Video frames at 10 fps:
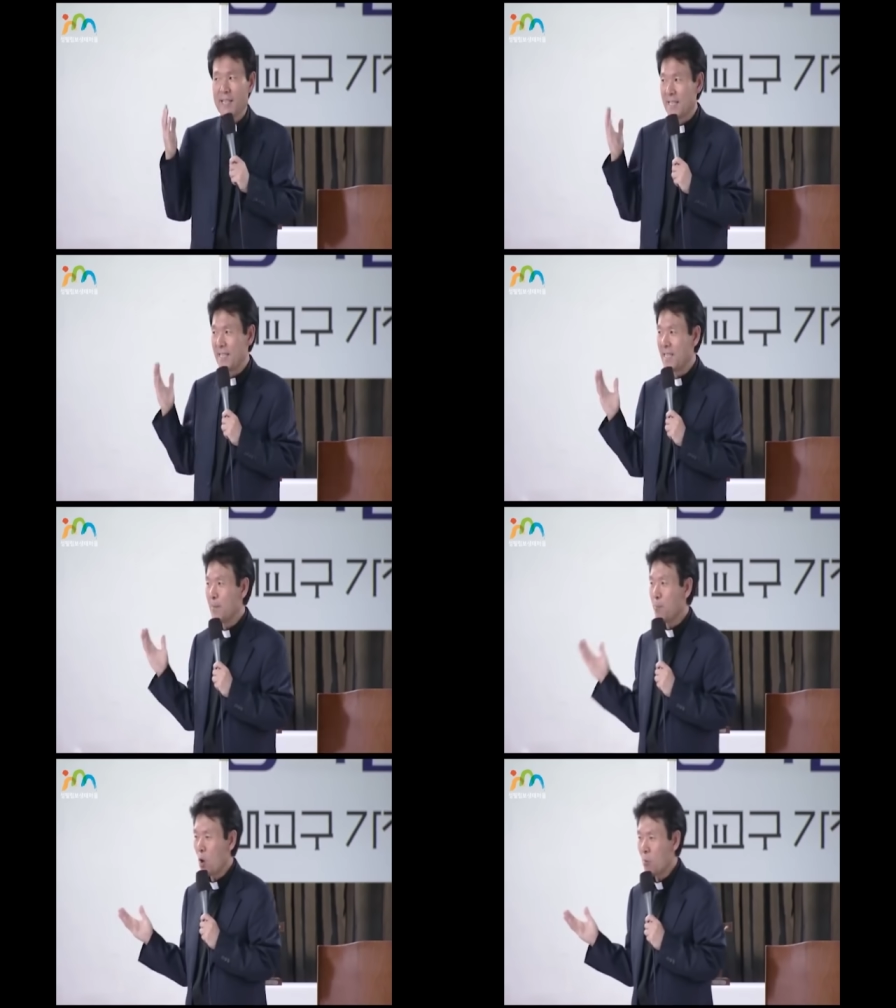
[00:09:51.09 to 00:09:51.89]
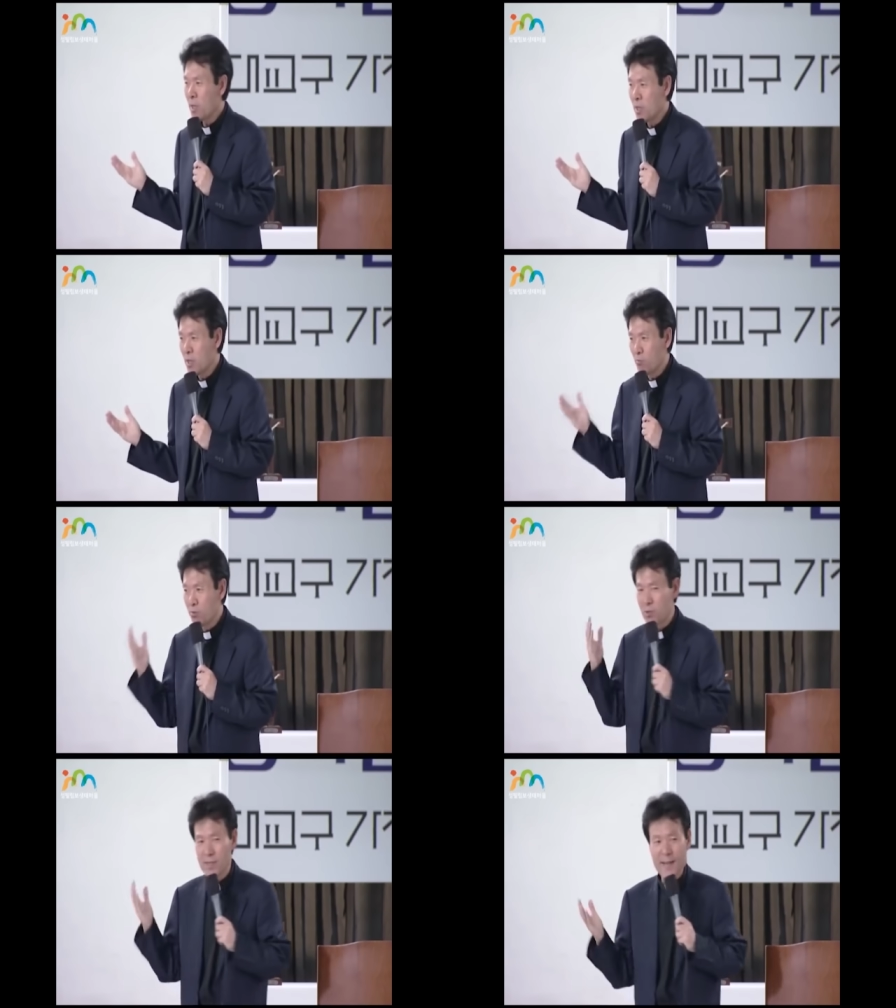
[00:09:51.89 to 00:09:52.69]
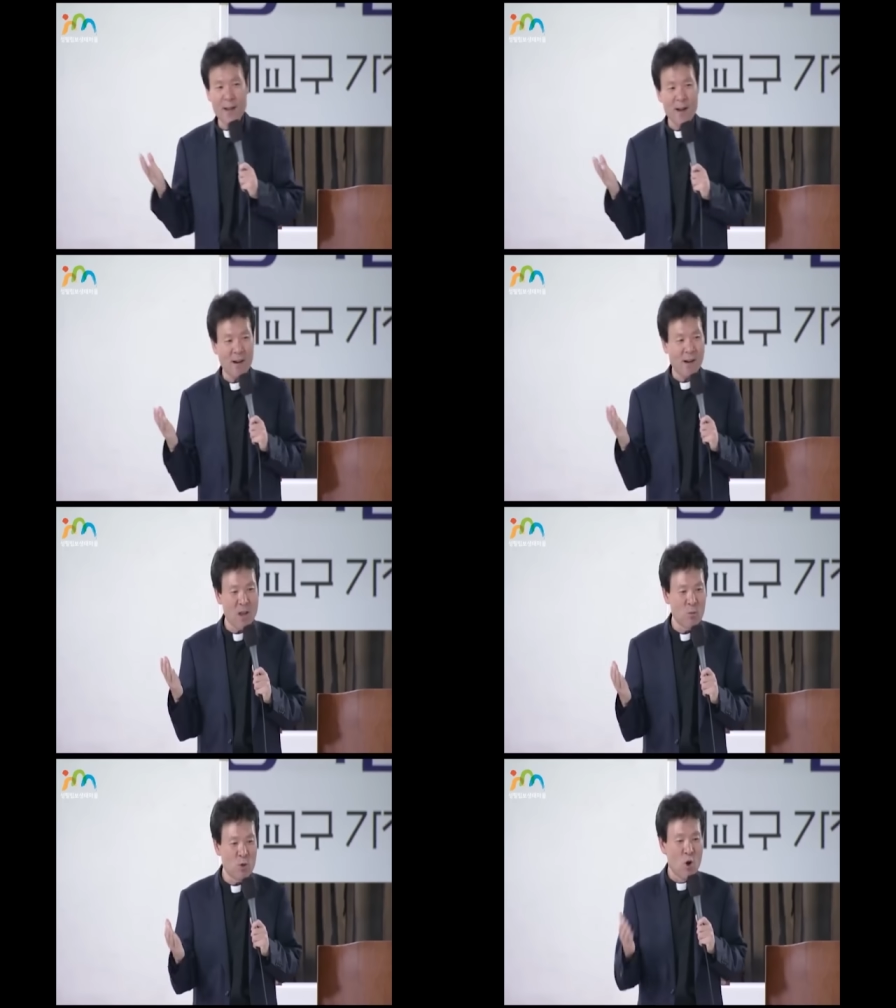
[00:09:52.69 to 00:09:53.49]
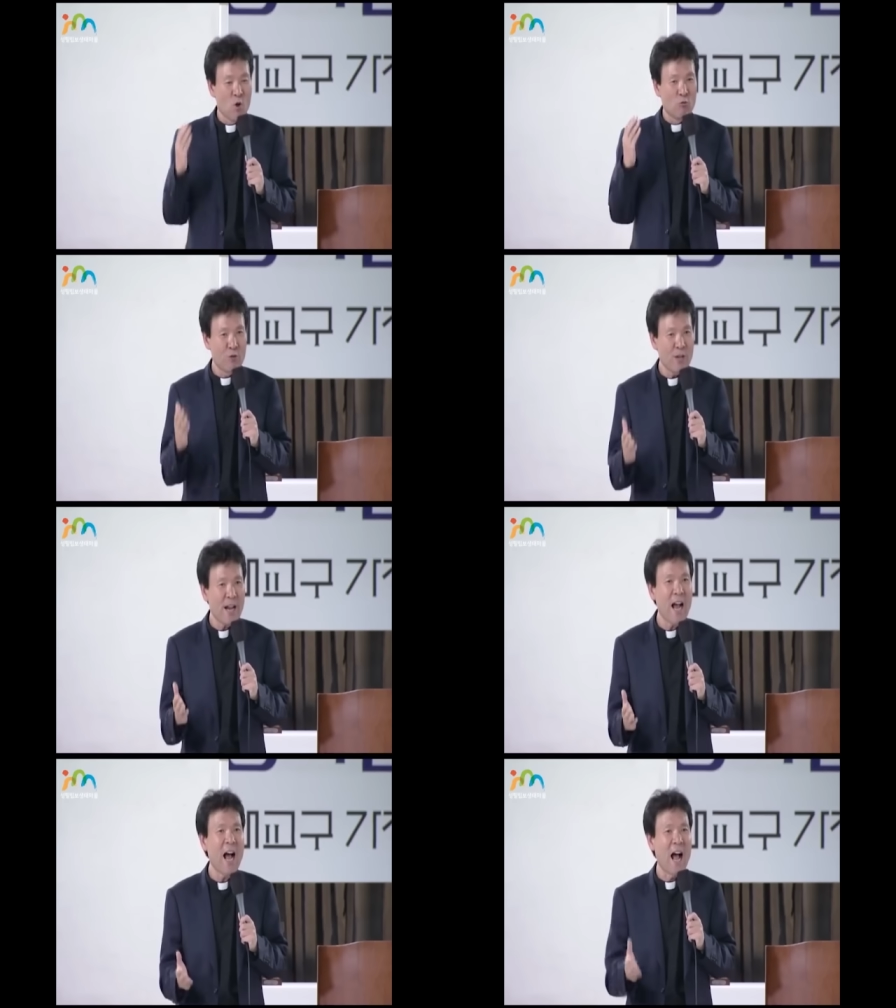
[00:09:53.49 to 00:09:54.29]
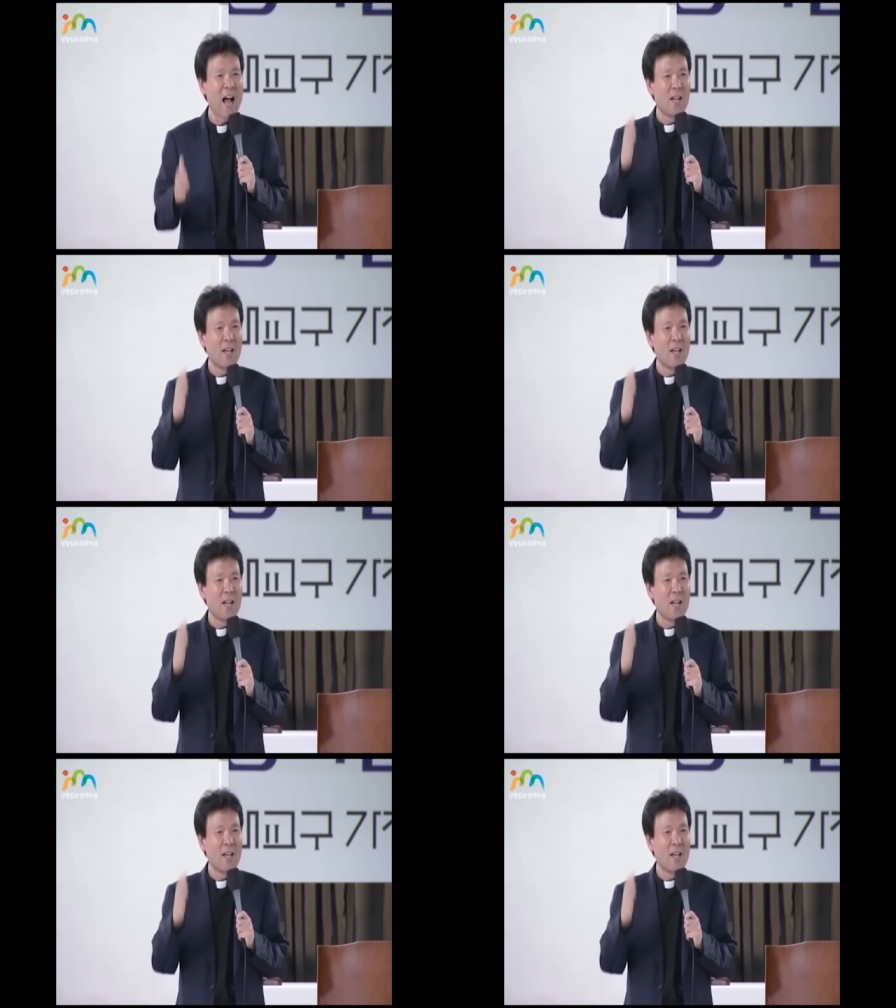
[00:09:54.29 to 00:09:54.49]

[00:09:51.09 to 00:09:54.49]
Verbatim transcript: 이 평민들이 무슨 생각을 하냐면 우리가